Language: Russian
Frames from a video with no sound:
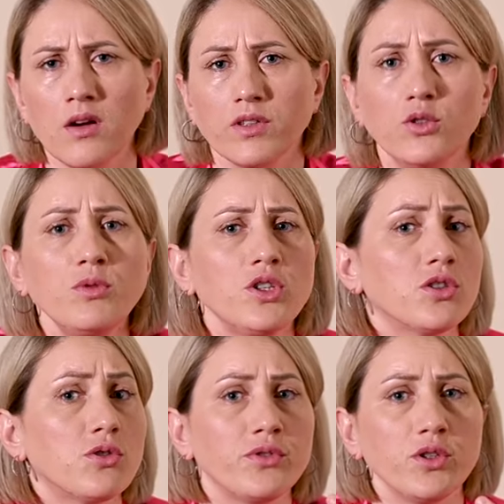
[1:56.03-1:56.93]
Вы
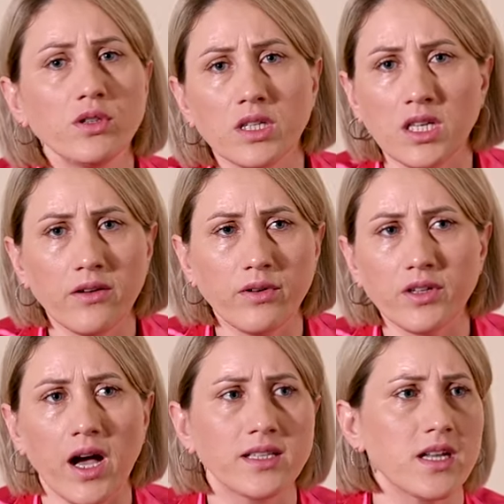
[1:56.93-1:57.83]
думаете, что все-таки
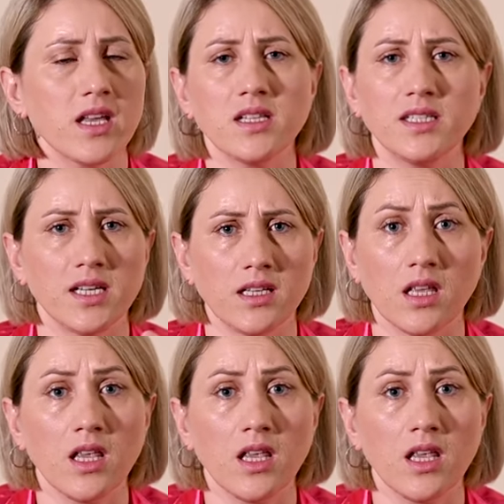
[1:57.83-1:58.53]
вы останетесь одни.